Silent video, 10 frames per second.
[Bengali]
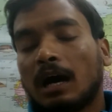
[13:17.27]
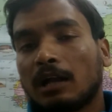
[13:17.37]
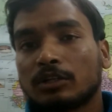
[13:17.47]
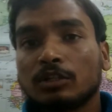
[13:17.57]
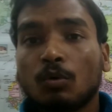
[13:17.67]

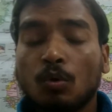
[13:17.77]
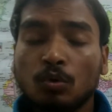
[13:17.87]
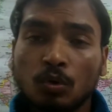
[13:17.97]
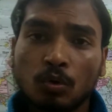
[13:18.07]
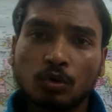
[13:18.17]
আর যদি
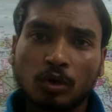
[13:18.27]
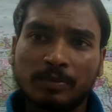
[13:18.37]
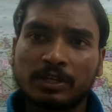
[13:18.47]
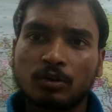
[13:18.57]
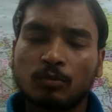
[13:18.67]
অন্য কোনো
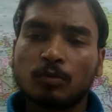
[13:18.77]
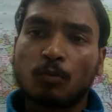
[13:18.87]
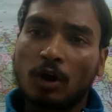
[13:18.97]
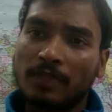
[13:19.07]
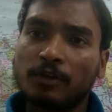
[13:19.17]
টপিকের উপর
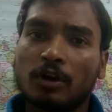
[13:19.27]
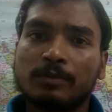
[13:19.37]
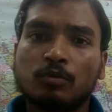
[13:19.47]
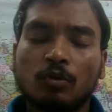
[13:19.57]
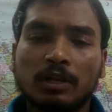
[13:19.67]
পড়াতে
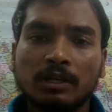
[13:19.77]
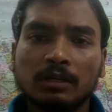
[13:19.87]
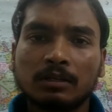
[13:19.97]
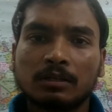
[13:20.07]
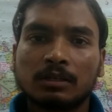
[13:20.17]
হয় ভূগোলের
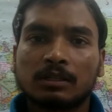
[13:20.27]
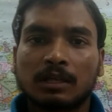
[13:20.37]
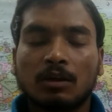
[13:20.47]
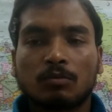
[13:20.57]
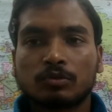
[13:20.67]

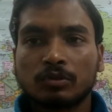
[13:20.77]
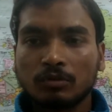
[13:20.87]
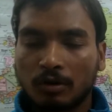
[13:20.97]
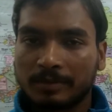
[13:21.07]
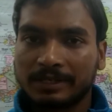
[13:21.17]
তাহলে অবশ্যই
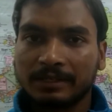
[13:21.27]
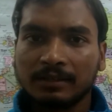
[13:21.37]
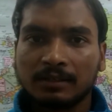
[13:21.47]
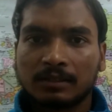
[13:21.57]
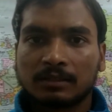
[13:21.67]
কমেন্টে
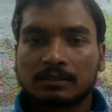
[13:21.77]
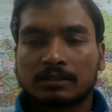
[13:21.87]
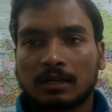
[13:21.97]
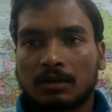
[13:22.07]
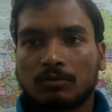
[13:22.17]

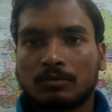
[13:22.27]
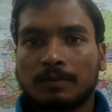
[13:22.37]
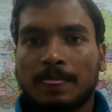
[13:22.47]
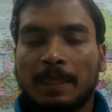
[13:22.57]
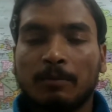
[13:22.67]
জানাও
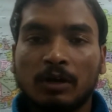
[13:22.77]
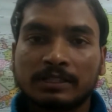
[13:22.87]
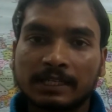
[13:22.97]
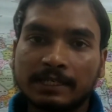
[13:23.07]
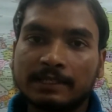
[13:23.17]
এবং
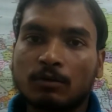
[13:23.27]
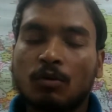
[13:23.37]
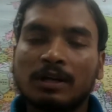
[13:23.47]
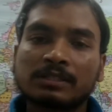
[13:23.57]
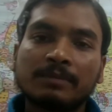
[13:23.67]
যে ইয়ে
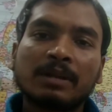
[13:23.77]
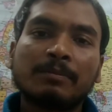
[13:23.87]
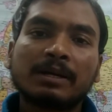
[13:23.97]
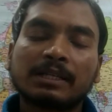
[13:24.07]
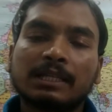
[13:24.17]
হোয়াটসঅ্যাপ
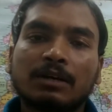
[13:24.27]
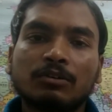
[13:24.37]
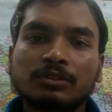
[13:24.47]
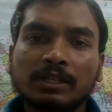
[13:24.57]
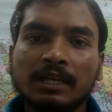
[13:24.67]
নাম্বারটা দেওয়া
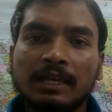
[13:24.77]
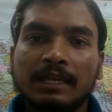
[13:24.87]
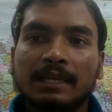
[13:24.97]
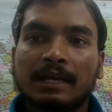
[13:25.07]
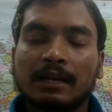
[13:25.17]
হচ্ছে
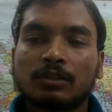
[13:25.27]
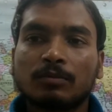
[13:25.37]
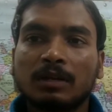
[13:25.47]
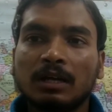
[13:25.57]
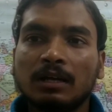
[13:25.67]
এখানে
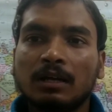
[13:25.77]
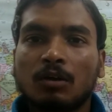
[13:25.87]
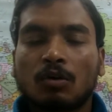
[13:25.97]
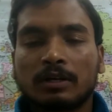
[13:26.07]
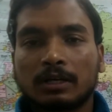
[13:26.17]
তোমরা
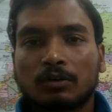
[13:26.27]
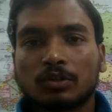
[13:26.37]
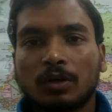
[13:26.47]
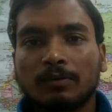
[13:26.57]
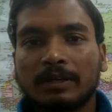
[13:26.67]
কন্ট্যাক্ট
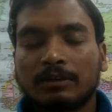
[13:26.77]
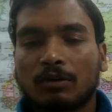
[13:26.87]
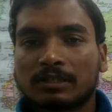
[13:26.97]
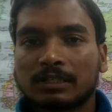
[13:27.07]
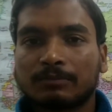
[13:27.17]
করতে পারো এই
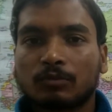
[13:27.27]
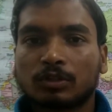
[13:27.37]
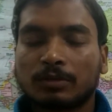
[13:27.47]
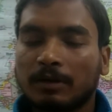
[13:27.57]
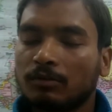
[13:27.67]
হোয়াটসঅ্যাপ
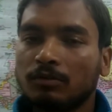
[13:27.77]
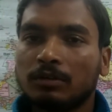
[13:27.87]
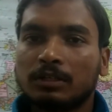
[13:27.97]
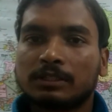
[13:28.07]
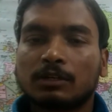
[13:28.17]
করতে পারো
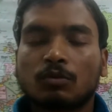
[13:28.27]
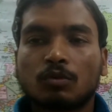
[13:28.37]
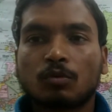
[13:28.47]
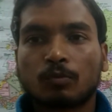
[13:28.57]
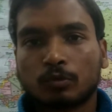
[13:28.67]
যে
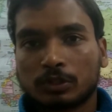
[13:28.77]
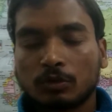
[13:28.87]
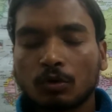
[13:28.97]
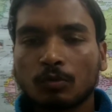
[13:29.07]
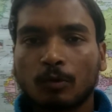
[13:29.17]
কোনো যদি
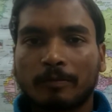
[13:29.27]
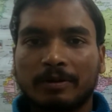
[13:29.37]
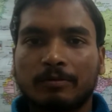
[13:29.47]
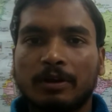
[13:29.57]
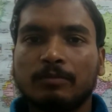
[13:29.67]
কোনো
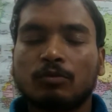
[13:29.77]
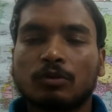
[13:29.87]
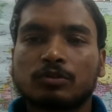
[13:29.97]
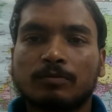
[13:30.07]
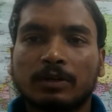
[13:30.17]
প্রবলেম হয়
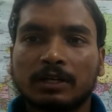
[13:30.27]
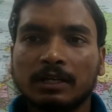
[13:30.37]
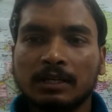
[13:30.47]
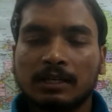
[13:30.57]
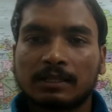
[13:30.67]
ভূগোল সম্পর্কে
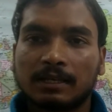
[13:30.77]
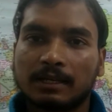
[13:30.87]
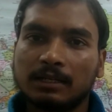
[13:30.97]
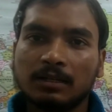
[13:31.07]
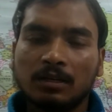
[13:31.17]
তাহলে
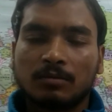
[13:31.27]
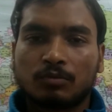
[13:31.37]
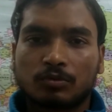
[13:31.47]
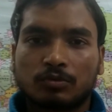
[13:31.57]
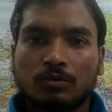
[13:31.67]
এখানে
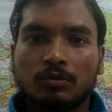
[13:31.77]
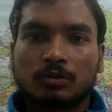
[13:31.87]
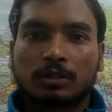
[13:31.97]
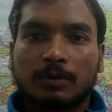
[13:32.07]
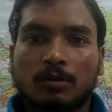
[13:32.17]
প্রশ্ন
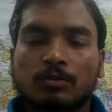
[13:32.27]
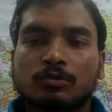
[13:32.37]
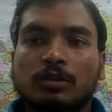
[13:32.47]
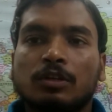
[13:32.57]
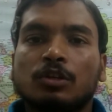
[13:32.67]
করতে পারো
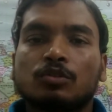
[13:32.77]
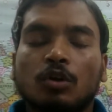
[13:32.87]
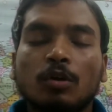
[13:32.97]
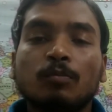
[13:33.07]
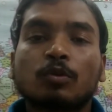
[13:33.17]
অবশ্যই
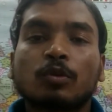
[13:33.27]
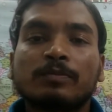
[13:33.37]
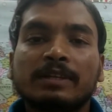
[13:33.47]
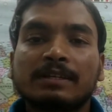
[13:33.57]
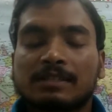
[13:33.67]
চলো প্রথম
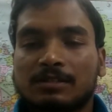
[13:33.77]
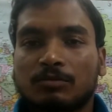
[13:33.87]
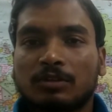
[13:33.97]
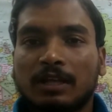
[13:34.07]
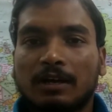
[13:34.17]
থেকে শেষ
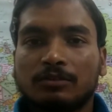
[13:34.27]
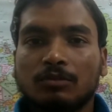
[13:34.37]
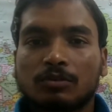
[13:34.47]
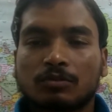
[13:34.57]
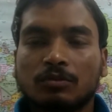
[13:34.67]
পর্যন্ত দেখার
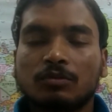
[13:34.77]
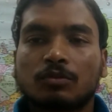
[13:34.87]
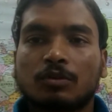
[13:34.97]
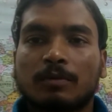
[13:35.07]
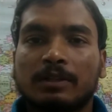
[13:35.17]
জন্য অসংখ্য
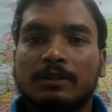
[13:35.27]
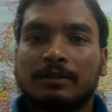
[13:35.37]
ধন্যবাদ